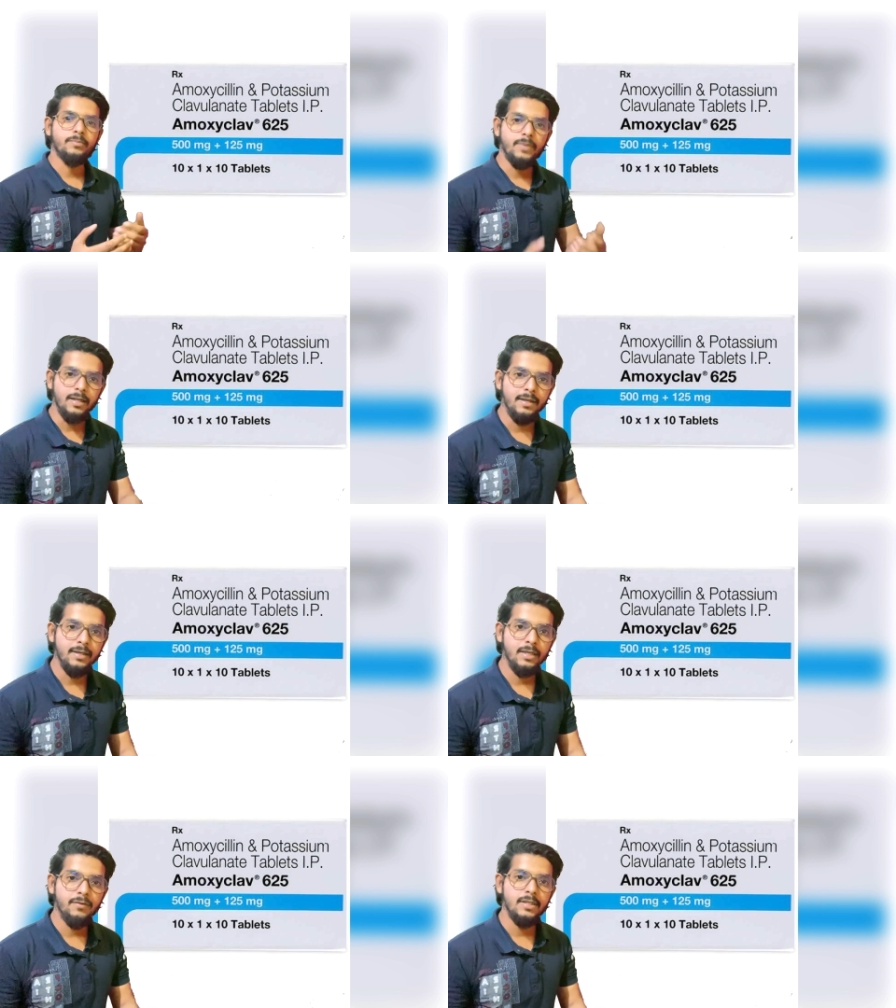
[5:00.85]

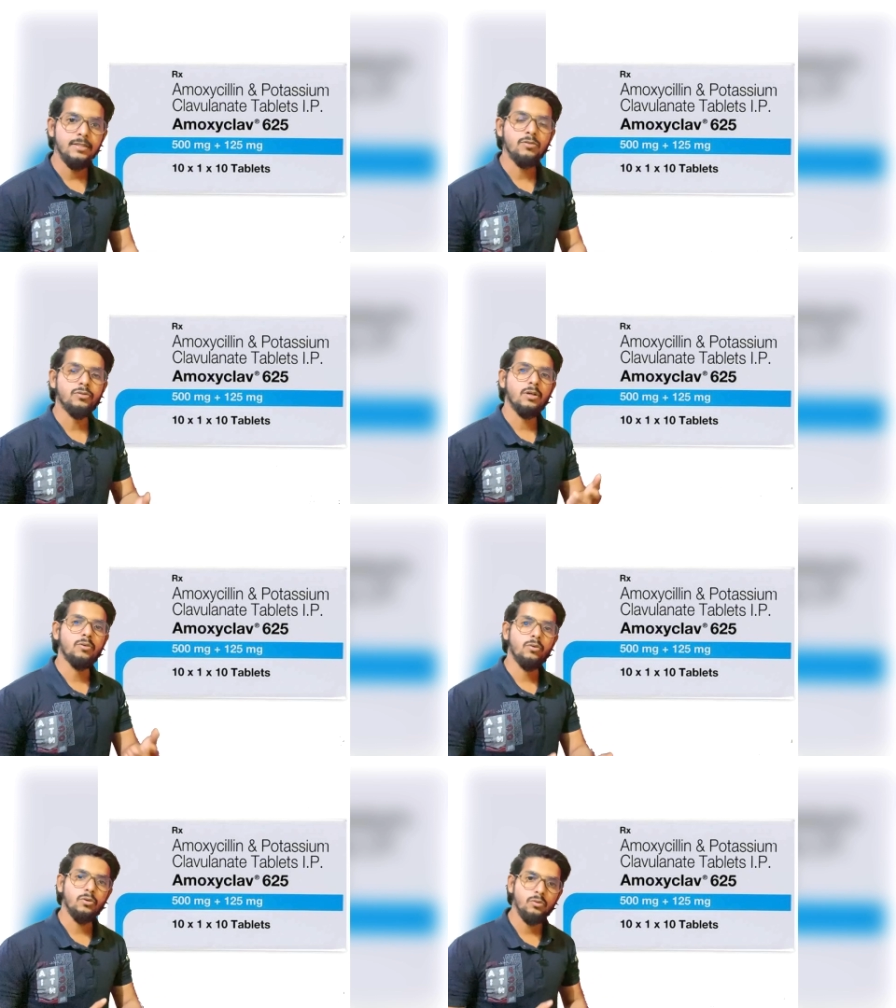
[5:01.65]
बढ़ने की वजह से उसका
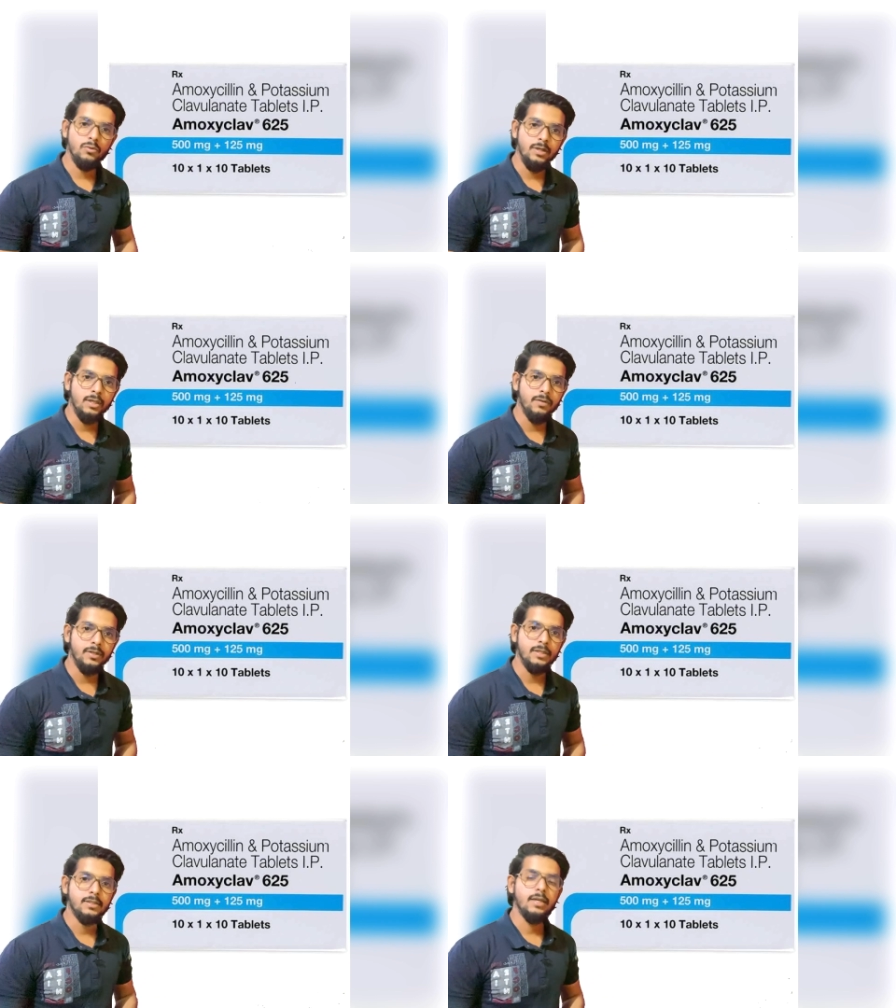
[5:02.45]
ग्रोथ होने की
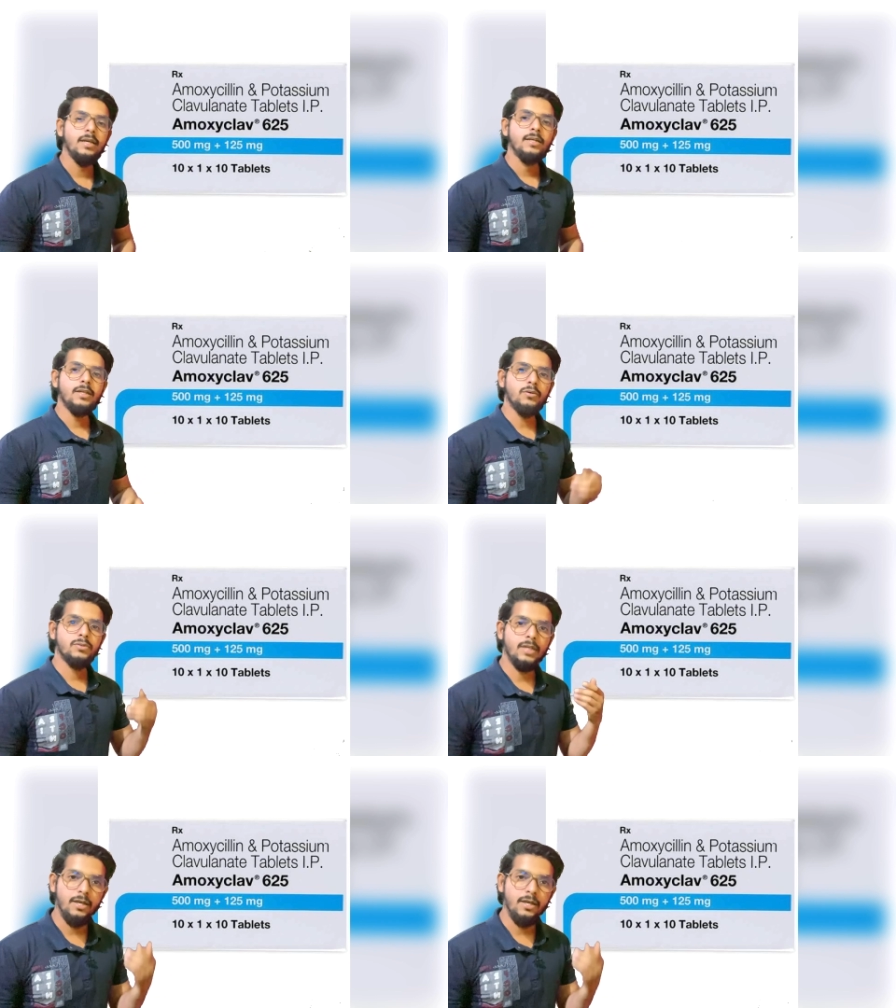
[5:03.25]
वजह से या उसके